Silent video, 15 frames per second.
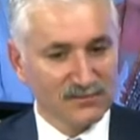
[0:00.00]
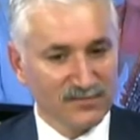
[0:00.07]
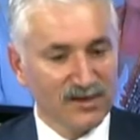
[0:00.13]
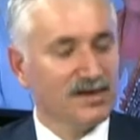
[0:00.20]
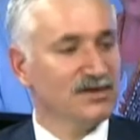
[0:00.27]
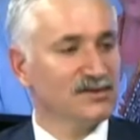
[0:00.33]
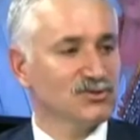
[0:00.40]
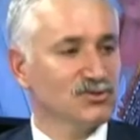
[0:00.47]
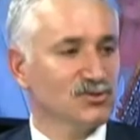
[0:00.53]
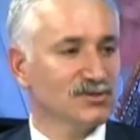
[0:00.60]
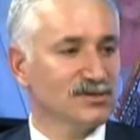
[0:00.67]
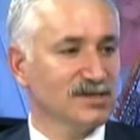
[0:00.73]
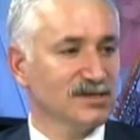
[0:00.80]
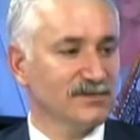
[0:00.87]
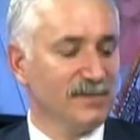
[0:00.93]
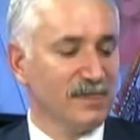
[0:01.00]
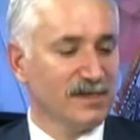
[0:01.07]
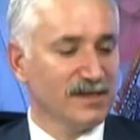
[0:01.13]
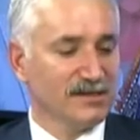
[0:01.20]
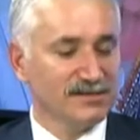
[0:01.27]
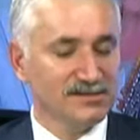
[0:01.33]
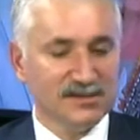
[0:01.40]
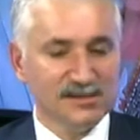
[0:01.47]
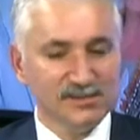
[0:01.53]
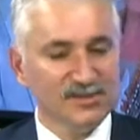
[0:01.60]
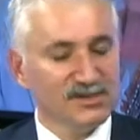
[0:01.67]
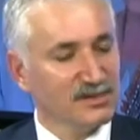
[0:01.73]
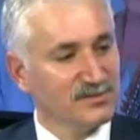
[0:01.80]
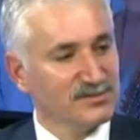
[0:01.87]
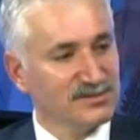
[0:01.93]
Ve en sonunda yeni
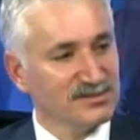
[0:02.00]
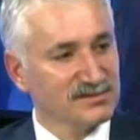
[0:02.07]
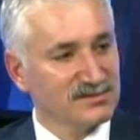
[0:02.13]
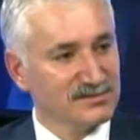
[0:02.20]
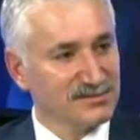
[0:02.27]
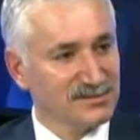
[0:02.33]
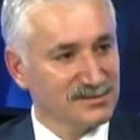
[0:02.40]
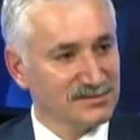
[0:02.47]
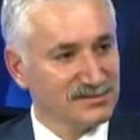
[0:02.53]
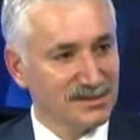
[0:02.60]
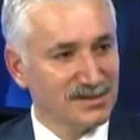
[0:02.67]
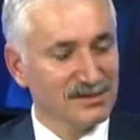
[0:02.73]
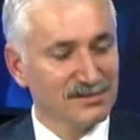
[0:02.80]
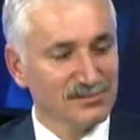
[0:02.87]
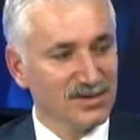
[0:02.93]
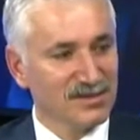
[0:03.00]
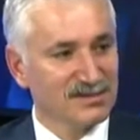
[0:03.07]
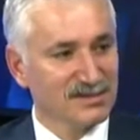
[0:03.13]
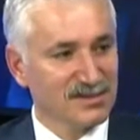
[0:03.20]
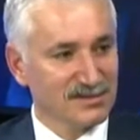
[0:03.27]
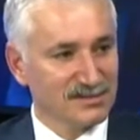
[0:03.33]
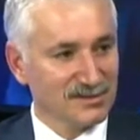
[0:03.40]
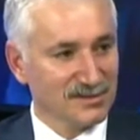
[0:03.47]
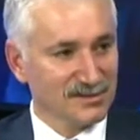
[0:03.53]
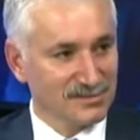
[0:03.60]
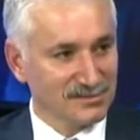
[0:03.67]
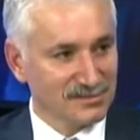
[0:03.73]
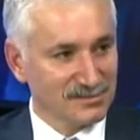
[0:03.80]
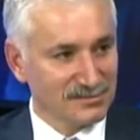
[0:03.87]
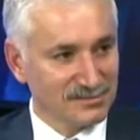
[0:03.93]
binamızın yanında Maslak'ta
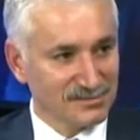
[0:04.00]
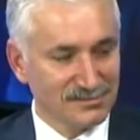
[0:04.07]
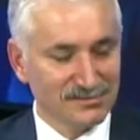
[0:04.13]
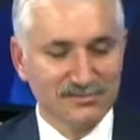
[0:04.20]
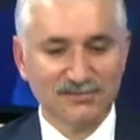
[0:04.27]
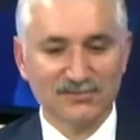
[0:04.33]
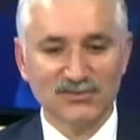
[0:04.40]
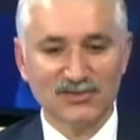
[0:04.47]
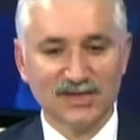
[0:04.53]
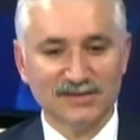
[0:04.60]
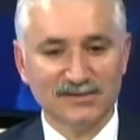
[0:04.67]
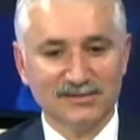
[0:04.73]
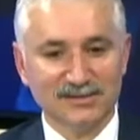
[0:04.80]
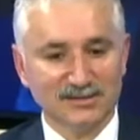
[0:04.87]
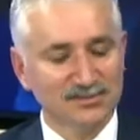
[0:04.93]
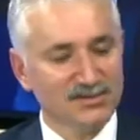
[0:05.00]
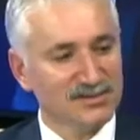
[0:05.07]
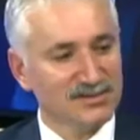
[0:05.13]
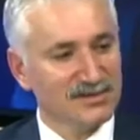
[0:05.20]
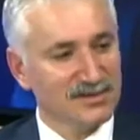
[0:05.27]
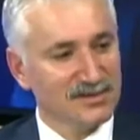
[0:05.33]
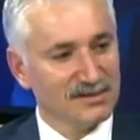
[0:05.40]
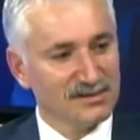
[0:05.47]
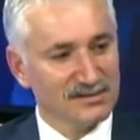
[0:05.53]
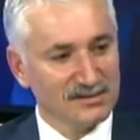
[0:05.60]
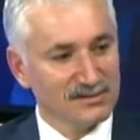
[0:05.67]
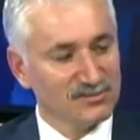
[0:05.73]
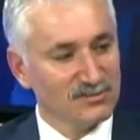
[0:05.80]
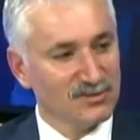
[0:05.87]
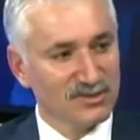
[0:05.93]
e, inşa ettiğimiz
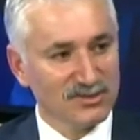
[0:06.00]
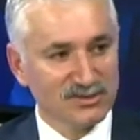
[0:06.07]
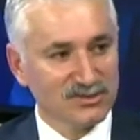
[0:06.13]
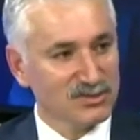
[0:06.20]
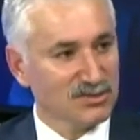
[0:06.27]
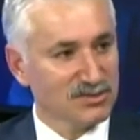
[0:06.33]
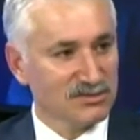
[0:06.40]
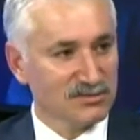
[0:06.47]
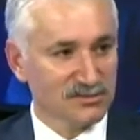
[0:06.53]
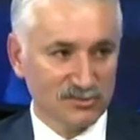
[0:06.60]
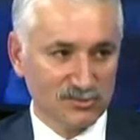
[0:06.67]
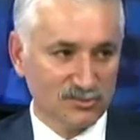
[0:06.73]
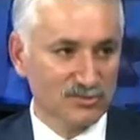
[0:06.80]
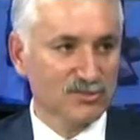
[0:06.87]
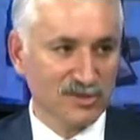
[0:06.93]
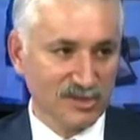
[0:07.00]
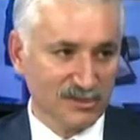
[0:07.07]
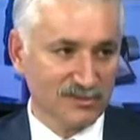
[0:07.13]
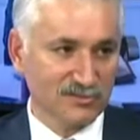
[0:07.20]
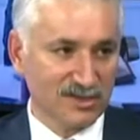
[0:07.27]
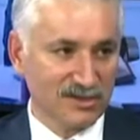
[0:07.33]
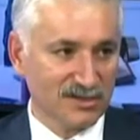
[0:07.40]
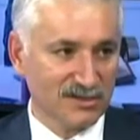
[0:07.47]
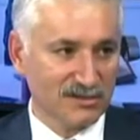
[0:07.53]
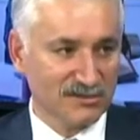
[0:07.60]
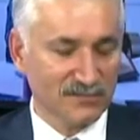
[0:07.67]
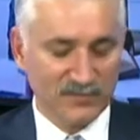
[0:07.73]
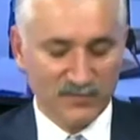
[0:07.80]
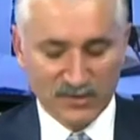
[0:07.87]
e, Boğaziçi Kültür Sanat Merkezi.